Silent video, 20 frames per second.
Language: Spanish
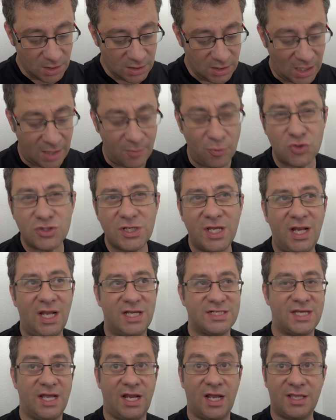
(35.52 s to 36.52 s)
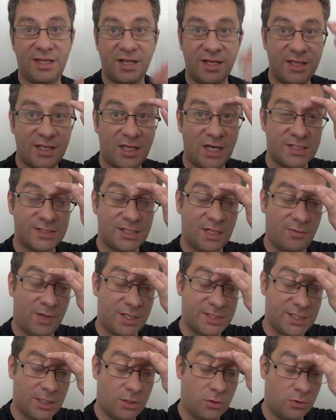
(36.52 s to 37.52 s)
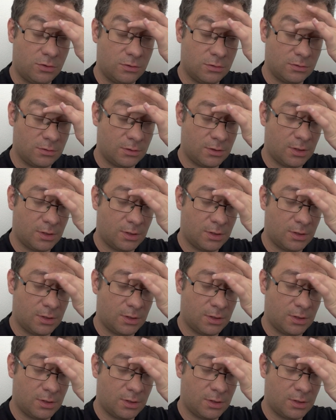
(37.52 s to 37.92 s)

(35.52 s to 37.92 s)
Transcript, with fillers: Digamos que las características del básico,